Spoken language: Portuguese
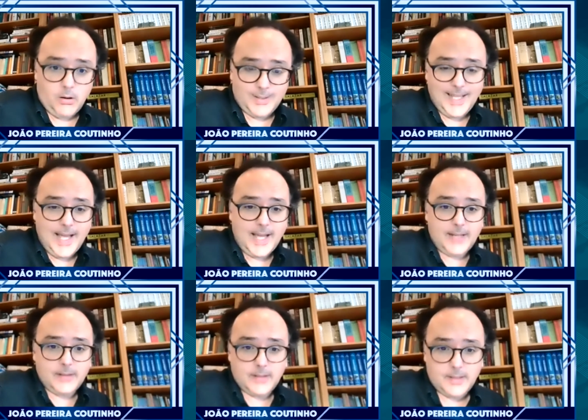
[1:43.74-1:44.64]

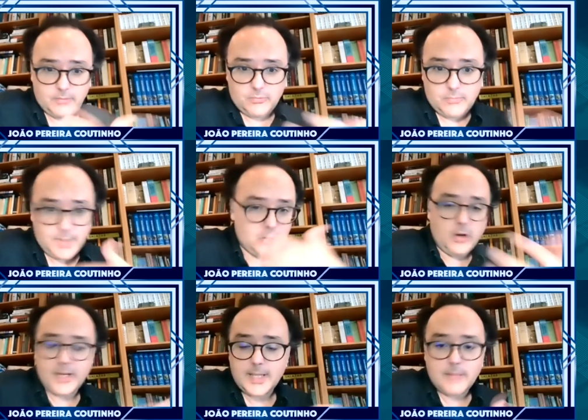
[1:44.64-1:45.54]
online, na, na
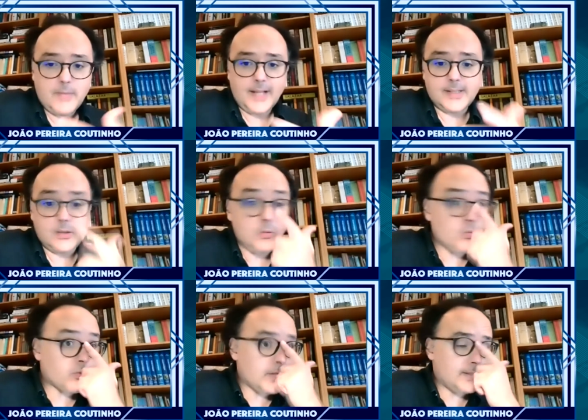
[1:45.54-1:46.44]
troca de e-mails, eu
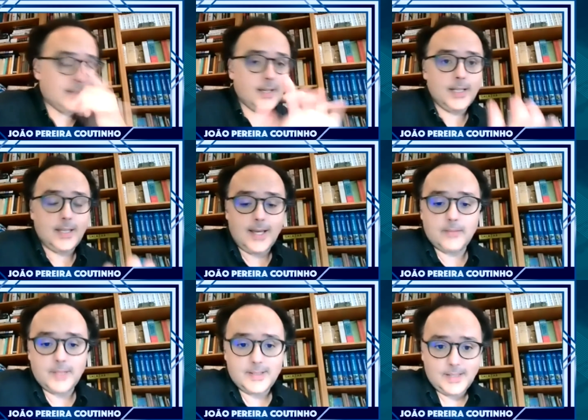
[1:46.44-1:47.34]
não conheço a
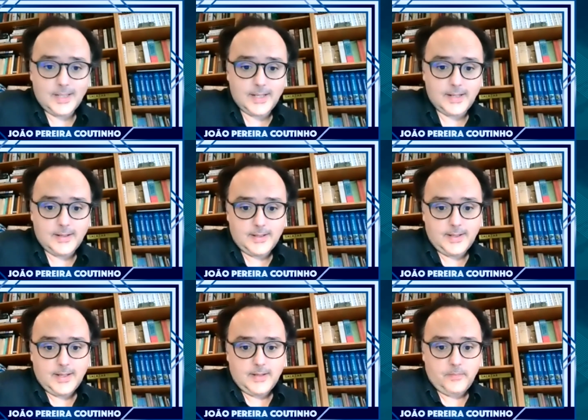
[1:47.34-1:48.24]
realidade brasileira
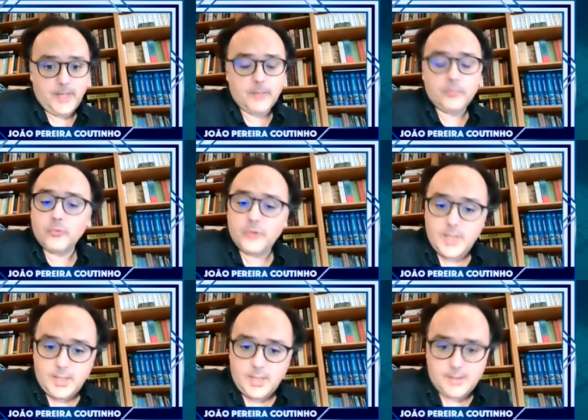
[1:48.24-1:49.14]
para
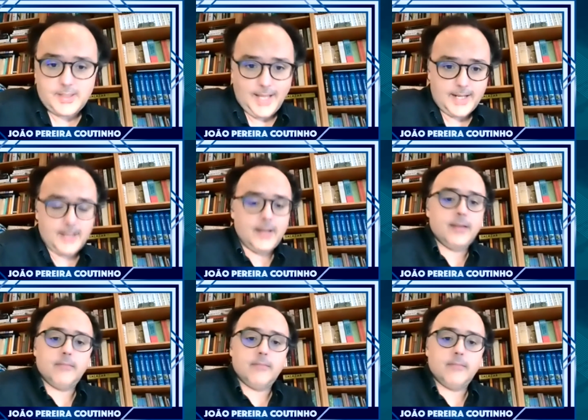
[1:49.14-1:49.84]
poder estar a, a,